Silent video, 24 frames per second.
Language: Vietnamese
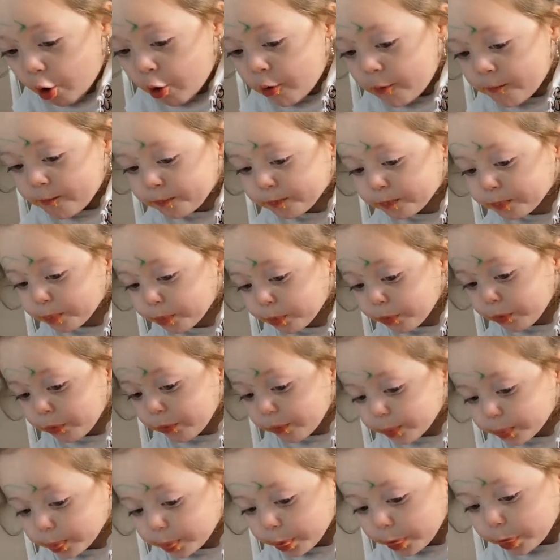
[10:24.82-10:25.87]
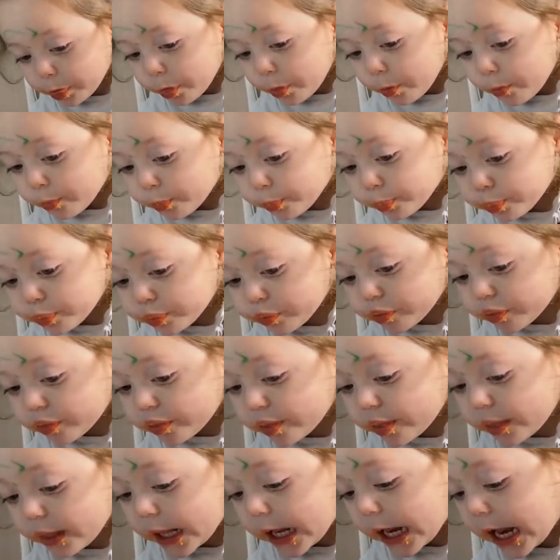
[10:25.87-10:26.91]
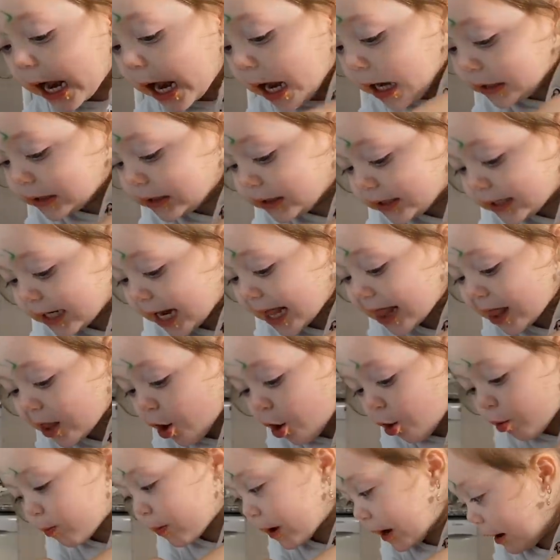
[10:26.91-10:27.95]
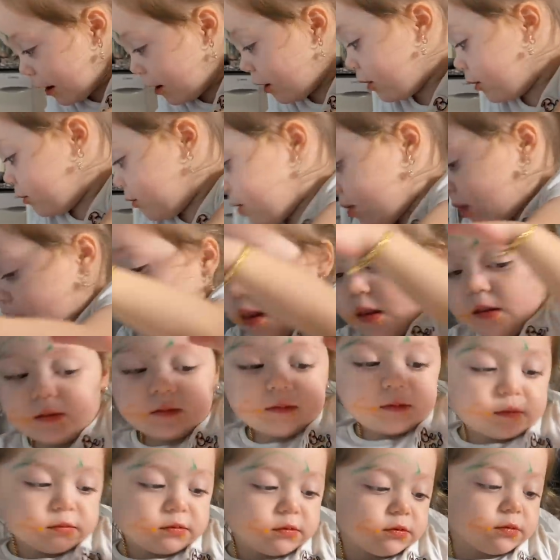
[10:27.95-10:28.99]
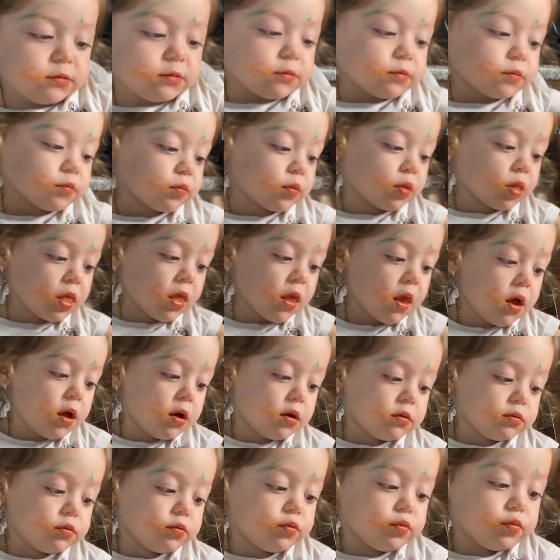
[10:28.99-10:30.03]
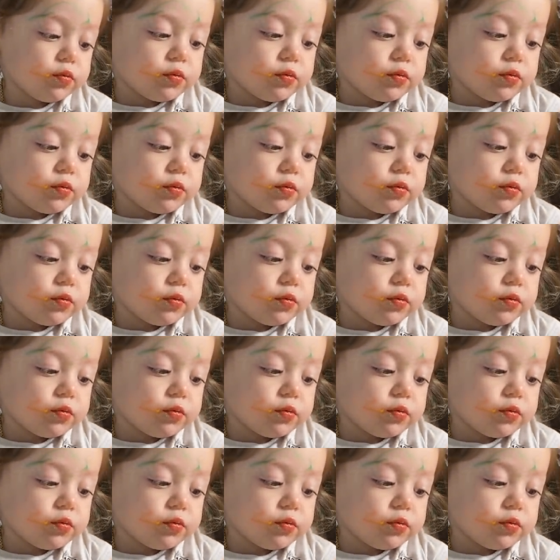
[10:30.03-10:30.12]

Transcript: à mày xích đau rồi con con ăn đi à, xích đâu mẹ à mày ngồi xích vô ok ok mày ngồi xích vô